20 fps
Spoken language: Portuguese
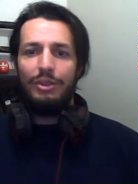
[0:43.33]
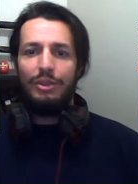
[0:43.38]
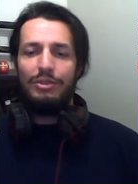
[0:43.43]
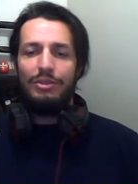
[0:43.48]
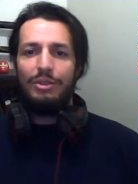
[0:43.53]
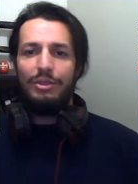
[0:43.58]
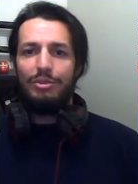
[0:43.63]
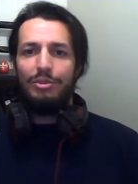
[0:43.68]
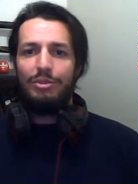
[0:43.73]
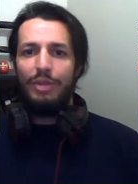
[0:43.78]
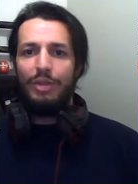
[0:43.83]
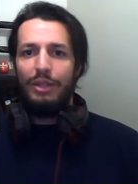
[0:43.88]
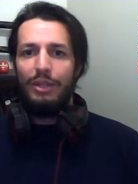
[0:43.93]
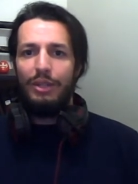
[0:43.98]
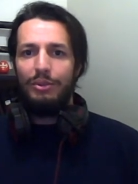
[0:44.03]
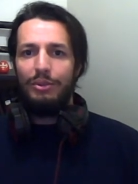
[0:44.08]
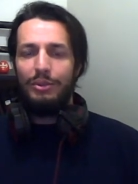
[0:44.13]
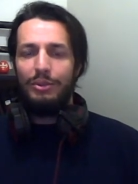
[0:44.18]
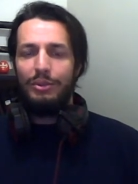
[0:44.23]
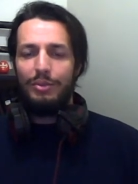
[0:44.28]
não só
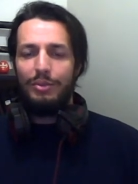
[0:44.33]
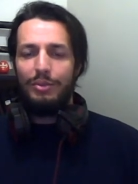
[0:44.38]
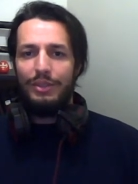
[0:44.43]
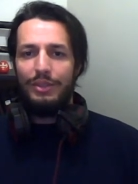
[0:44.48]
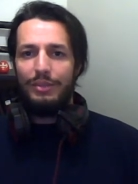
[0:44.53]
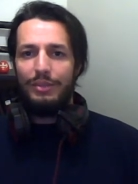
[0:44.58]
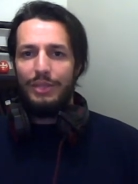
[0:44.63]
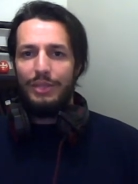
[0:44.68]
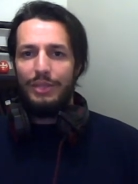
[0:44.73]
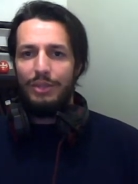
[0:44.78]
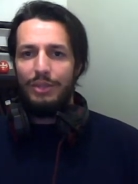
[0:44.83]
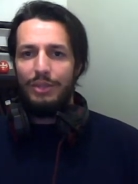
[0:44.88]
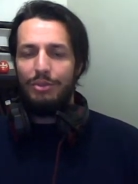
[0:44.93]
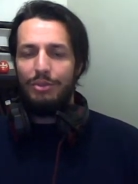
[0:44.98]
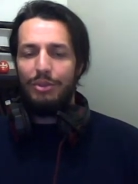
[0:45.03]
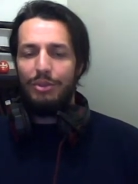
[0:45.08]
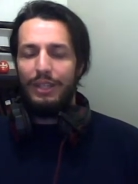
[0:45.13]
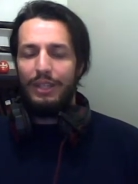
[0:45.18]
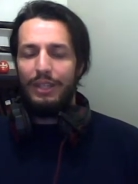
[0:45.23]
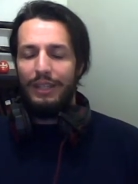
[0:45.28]
alunos, mas amigos,
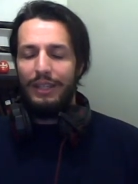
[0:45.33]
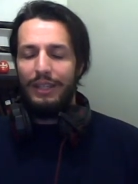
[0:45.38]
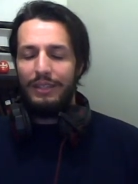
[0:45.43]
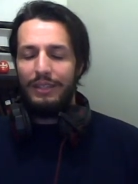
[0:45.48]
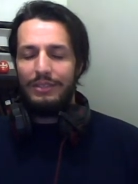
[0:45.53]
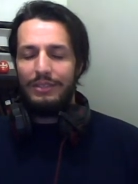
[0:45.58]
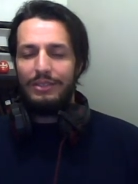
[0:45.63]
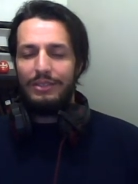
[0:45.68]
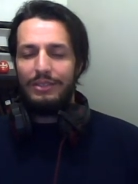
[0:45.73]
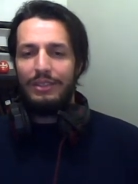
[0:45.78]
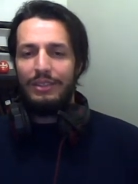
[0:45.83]
colegas.